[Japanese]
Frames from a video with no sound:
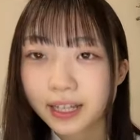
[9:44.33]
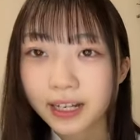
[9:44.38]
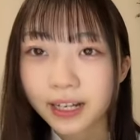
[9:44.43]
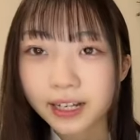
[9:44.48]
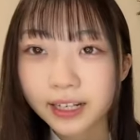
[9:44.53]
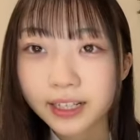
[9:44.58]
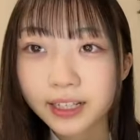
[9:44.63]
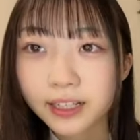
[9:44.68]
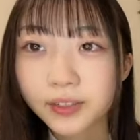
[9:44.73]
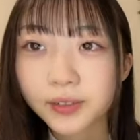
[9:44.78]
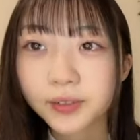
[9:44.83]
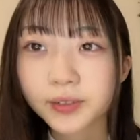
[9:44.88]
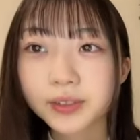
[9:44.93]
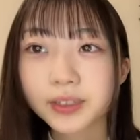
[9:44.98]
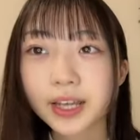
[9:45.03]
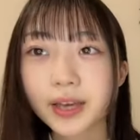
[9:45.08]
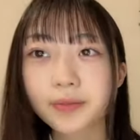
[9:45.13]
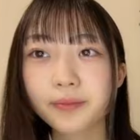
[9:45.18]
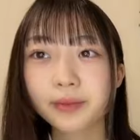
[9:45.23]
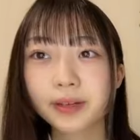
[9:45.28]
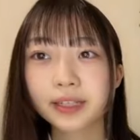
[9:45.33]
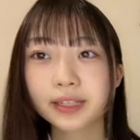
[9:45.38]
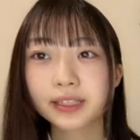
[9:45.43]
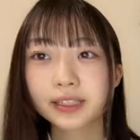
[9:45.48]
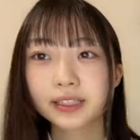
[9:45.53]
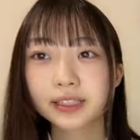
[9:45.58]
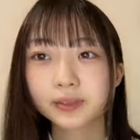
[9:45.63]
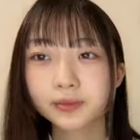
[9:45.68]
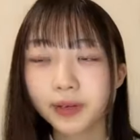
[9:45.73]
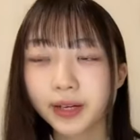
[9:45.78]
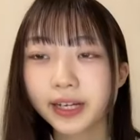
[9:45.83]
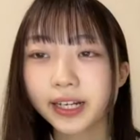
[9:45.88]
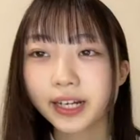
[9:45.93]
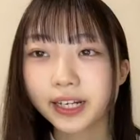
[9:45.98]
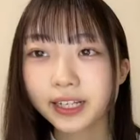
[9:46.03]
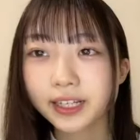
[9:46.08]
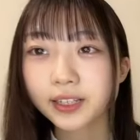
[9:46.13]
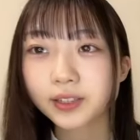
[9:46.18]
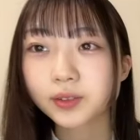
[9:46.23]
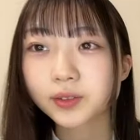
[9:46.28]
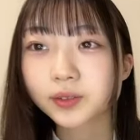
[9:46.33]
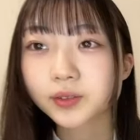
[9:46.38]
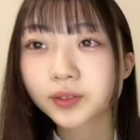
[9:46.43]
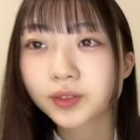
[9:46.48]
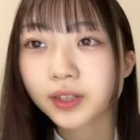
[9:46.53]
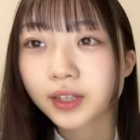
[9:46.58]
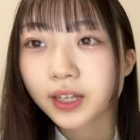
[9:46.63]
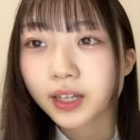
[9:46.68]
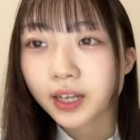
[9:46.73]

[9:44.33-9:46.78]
ありがとうございますうまいありがとう